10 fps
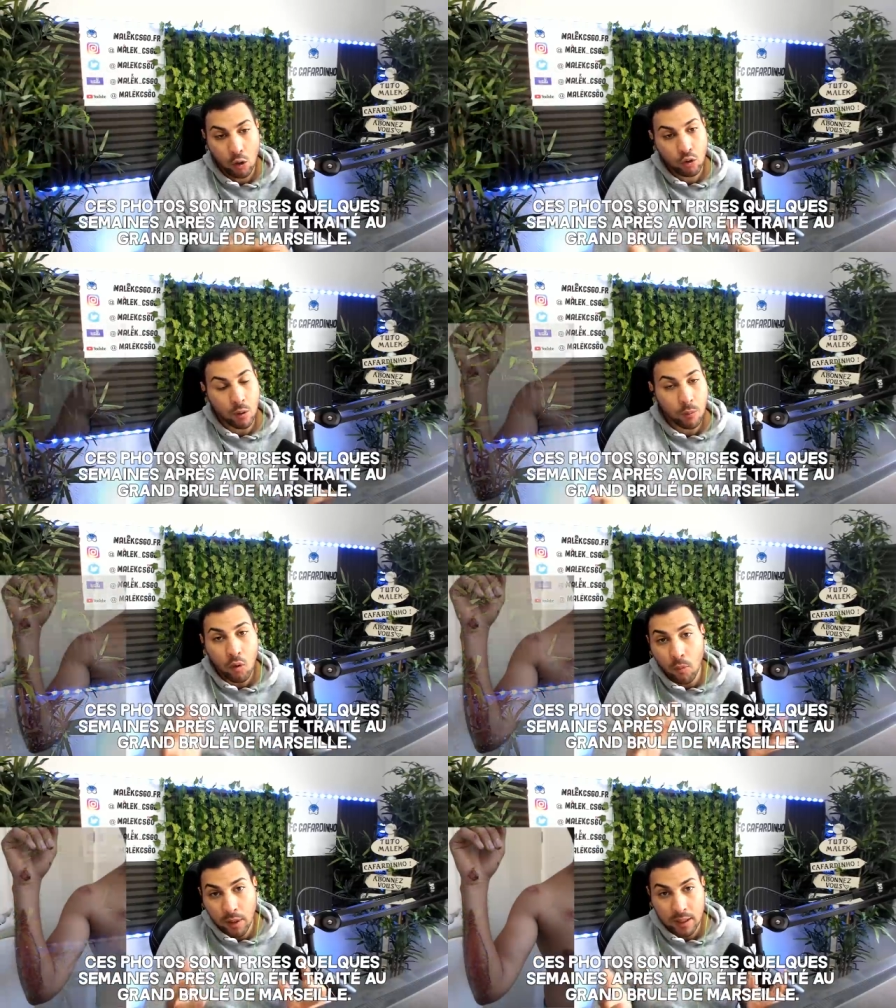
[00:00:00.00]
Je suis un peu
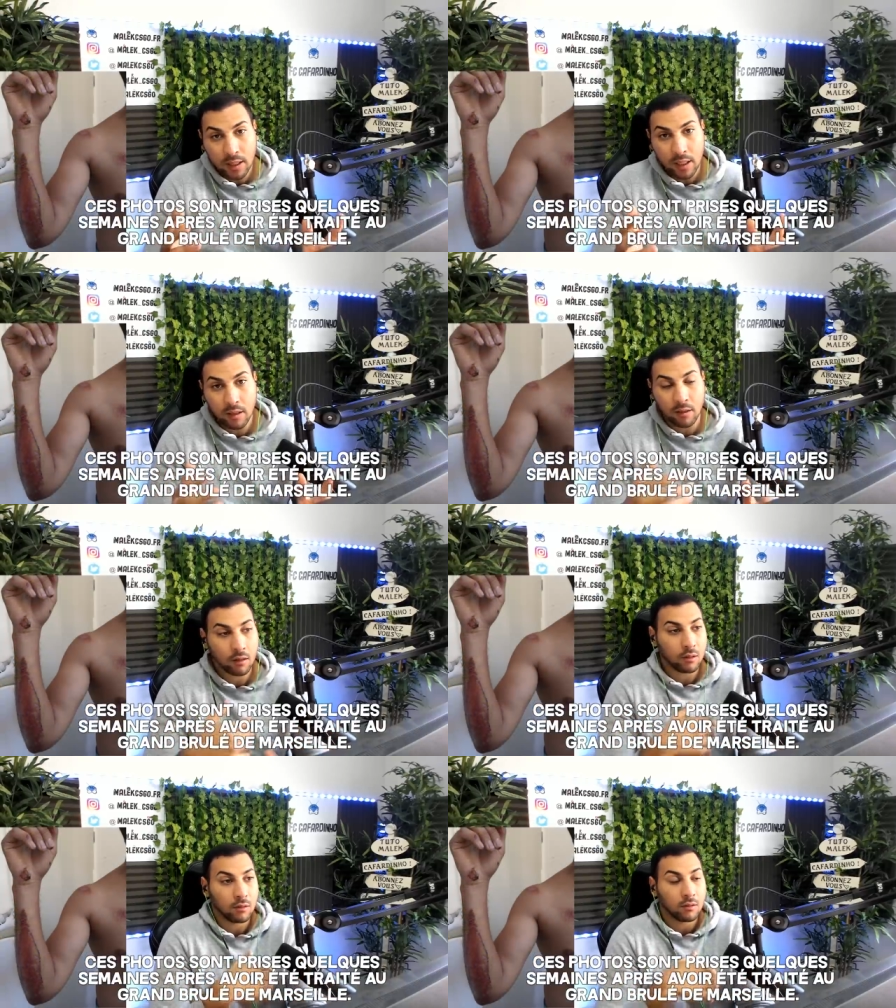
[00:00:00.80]
complexé,
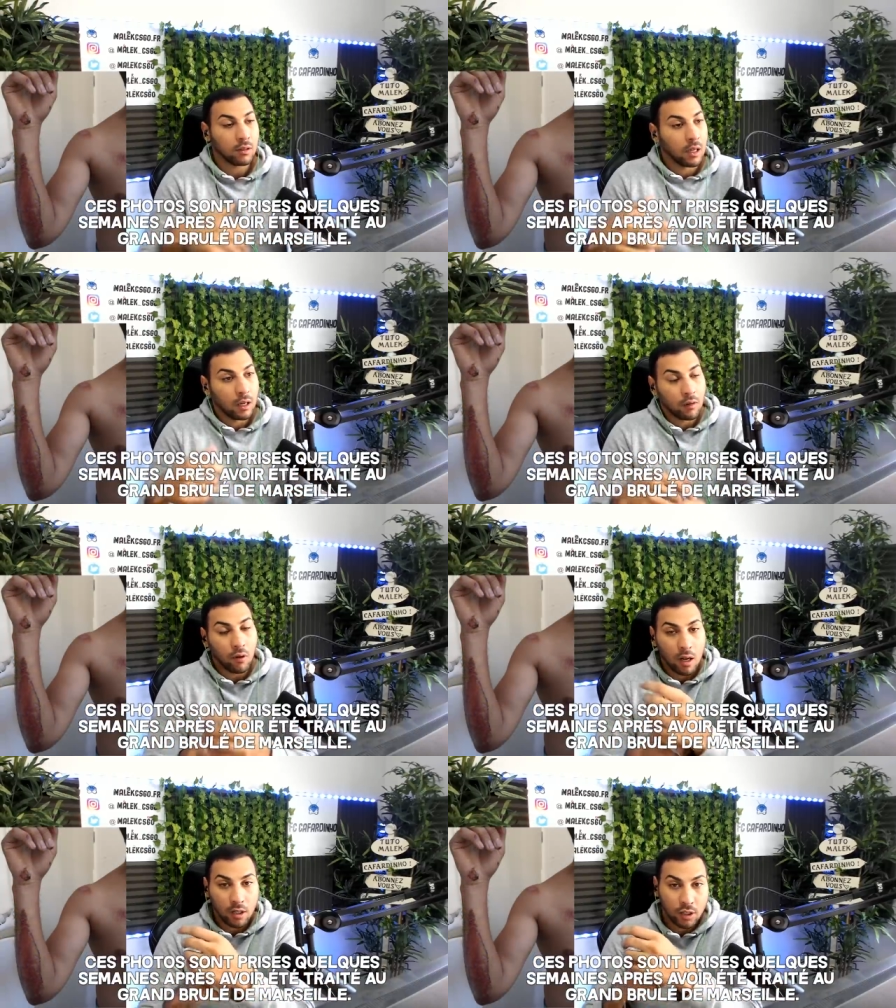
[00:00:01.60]
euh,
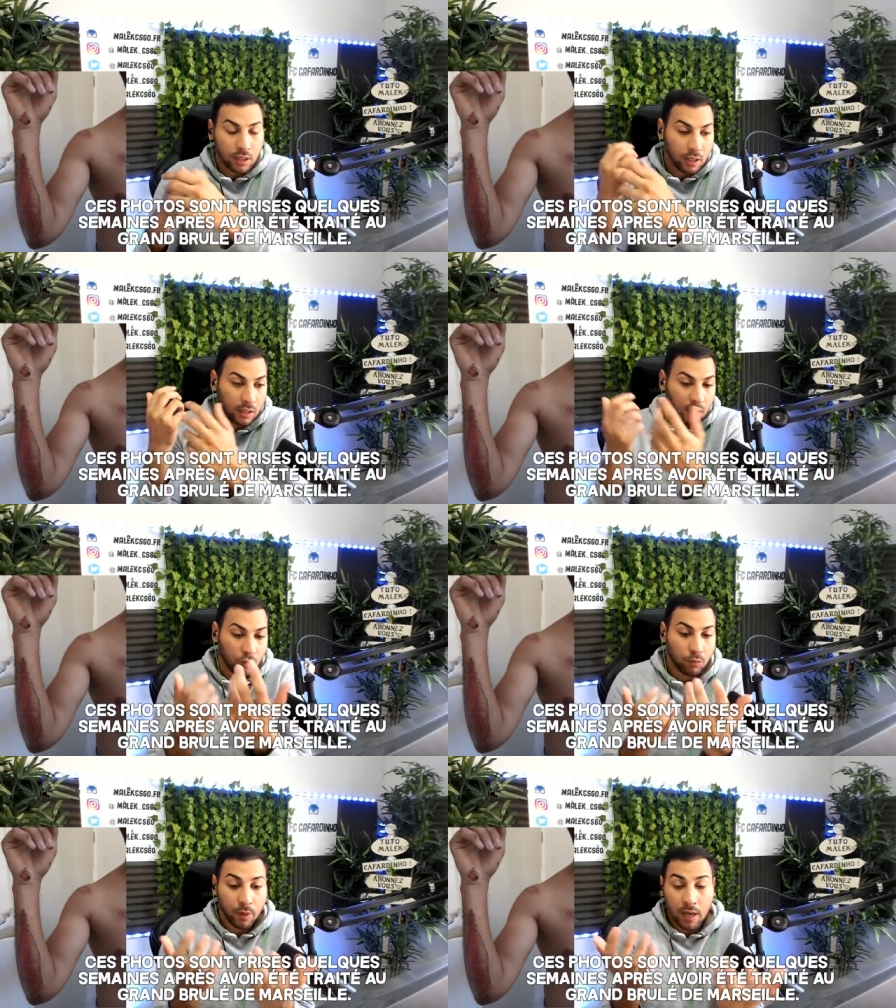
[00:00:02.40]
voilà, j'ai des, je
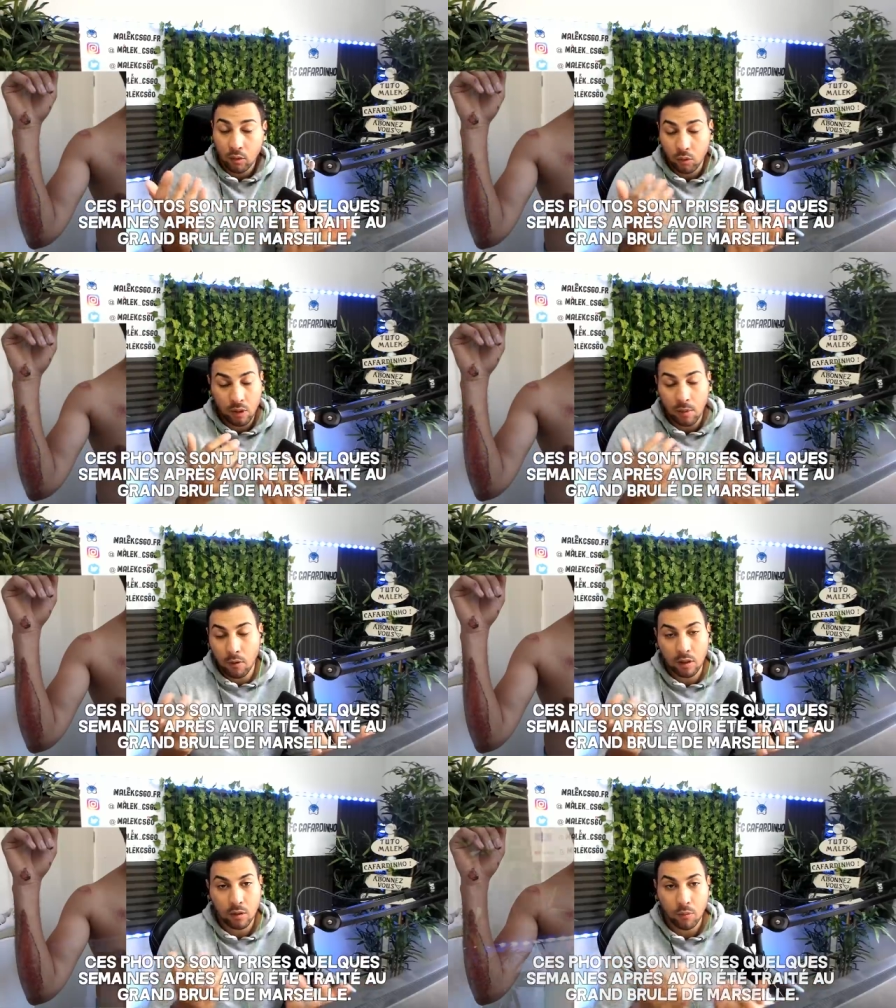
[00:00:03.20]
suis pas
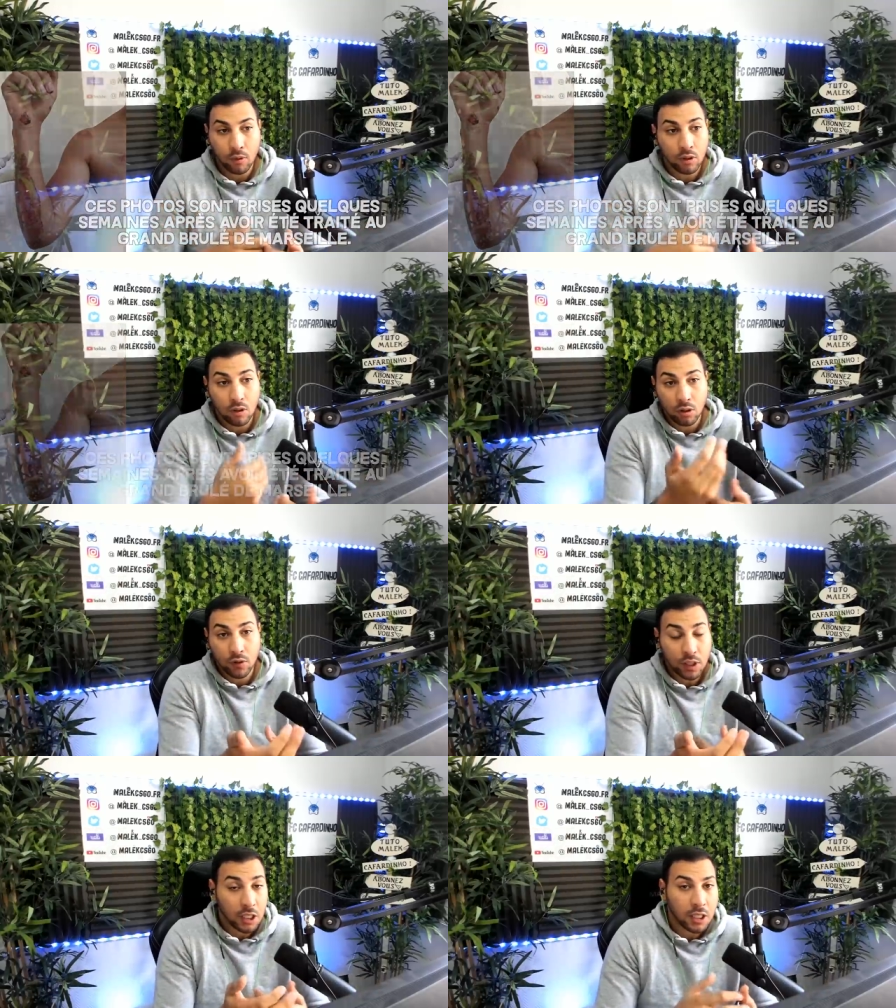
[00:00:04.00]
totalement à 100%, je vais
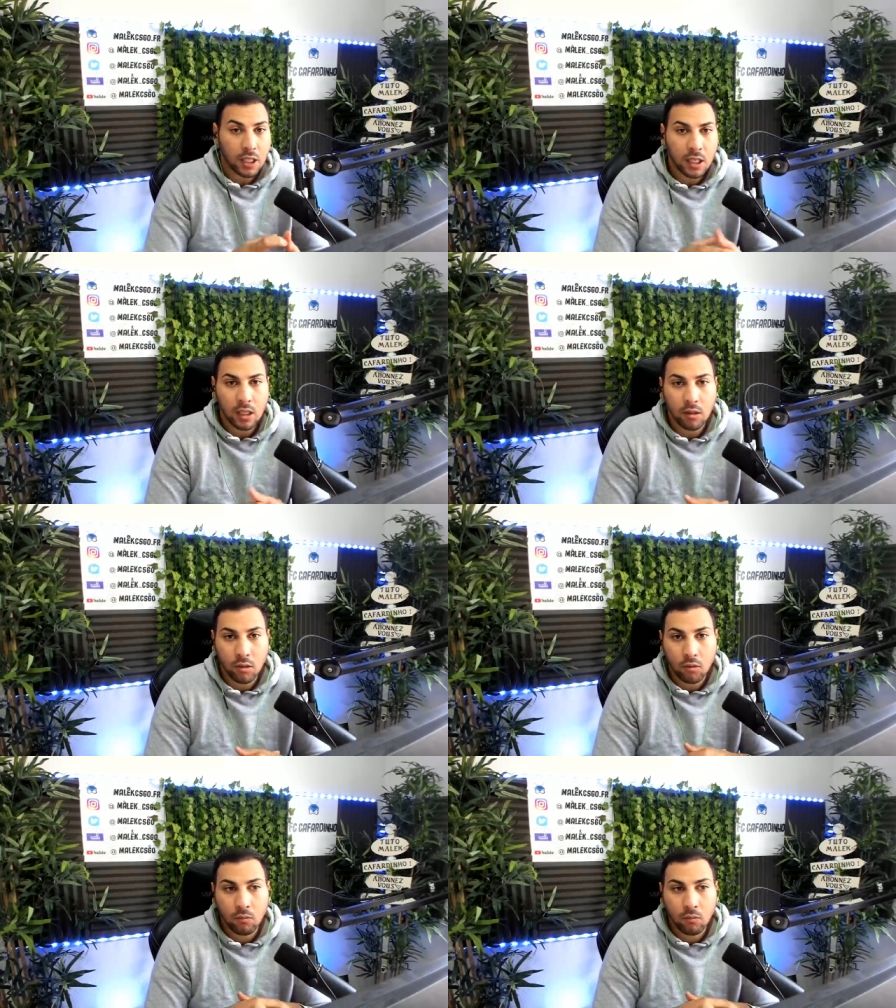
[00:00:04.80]
chez le kiné